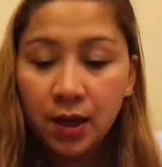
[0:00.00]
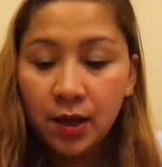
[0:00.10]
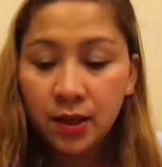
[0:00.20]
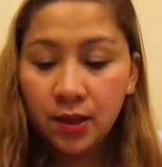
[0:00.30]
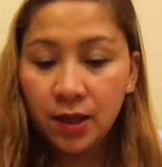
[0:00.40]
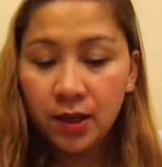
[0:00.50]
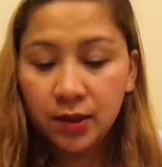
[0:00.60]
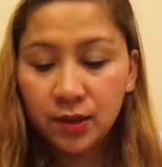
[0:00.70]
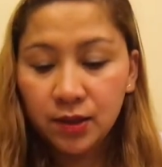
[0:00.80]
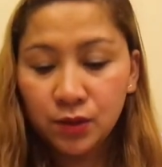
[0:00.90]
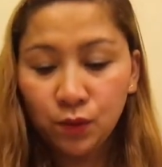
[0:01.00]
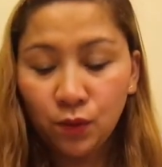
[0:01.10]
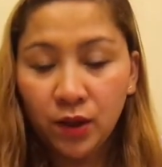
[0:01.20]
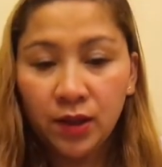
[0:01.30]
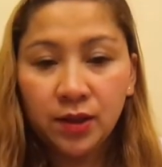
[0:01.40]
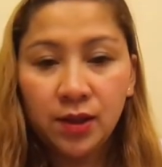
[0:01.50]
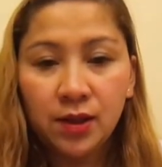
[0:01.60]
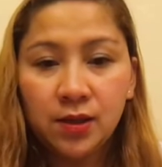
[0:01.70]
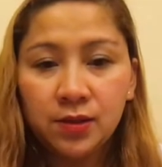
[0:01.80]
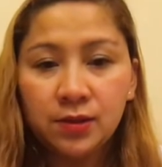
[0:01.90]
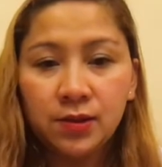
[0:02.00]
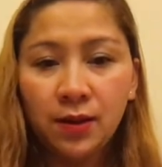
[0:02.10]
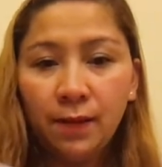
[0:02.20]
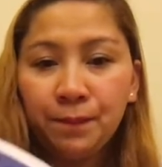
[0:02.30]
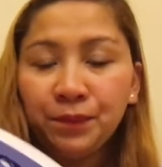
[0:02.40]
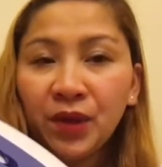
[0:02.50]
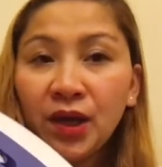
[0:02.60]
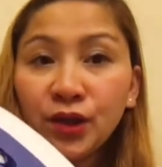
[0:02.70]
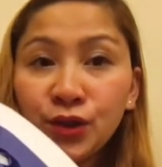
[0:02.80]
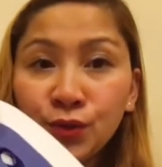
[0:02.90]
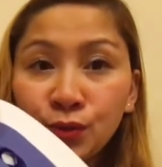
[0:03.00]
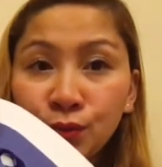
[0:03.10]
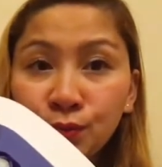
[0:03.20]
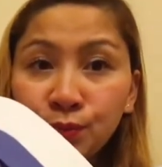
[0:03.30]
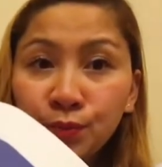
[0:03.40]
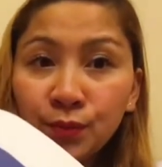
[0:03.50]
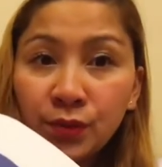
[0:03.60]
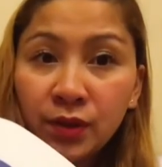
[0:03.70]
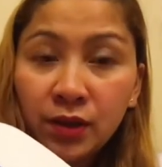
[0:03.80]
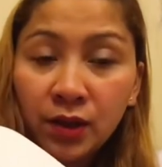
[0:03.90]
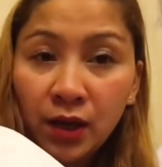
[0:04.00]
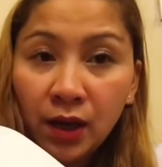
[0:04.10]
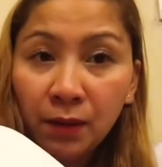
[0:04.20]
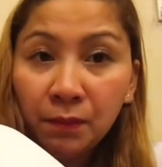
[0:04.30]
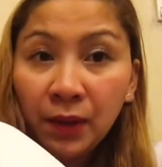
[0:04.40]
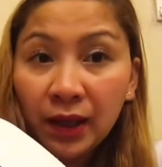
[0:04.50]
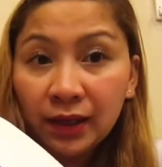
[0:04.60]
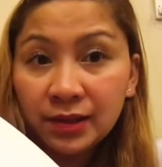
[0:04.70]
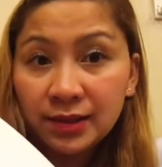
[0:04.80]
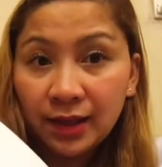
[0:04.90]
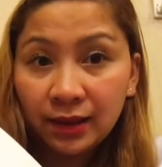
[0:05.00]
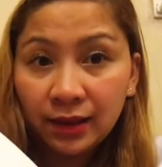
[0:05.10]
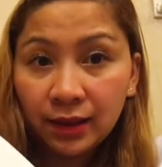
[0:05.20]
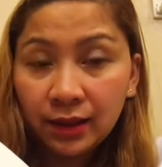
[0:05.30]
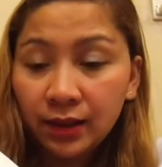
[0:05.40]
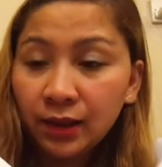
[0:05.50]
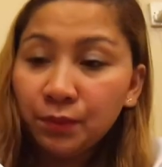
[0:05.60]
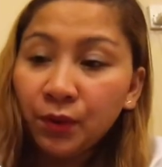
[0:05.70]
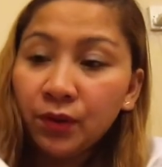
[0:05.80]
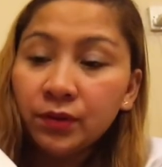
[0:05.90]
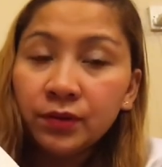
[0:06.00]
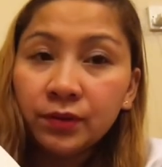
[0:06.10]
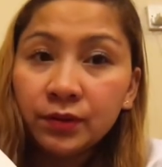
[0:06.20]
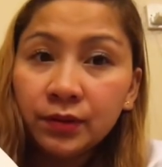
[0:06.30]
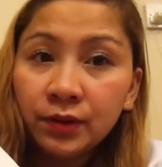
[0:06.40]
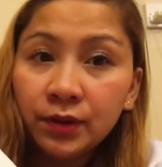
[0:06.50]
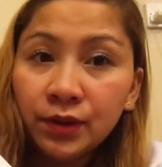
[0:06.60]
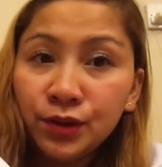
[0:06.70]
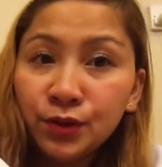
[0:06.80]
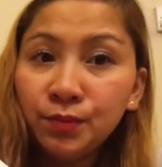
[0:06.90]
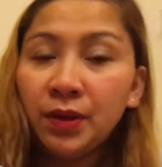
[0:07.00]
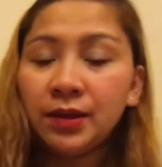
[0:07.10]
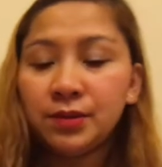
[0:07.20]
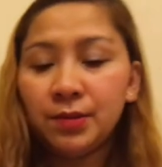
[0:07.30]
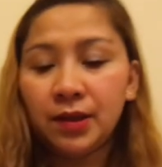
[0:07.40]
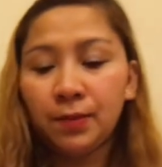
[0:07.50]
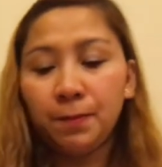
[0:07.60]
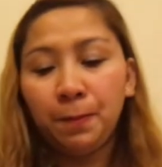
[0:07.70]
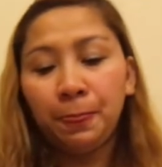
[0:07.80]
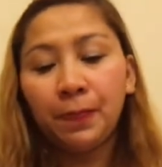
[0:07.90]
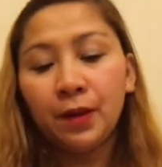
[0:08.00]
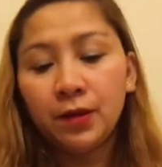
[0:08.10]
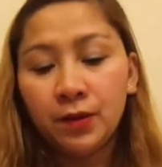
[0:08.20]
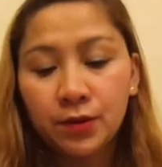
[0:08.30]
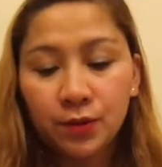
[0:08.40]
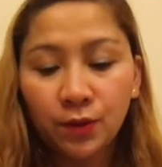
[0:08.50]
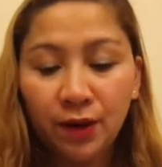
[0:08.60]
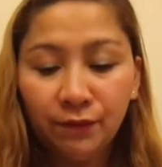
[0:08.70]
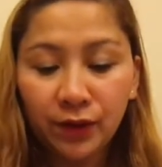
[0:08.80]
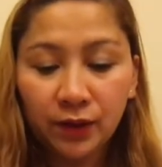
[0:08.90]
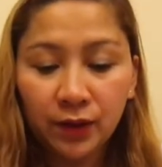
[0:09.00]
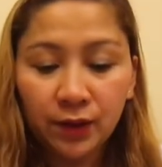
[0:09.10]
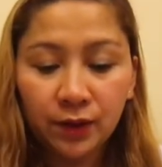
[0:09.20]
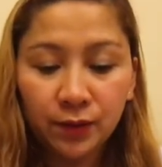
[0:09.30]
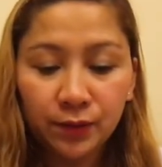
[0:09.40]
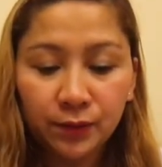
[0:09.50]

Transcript: Then, this one is um, air tube uh, plug slot. Ayan po. Air tube plug slot. So, cover lang natin to.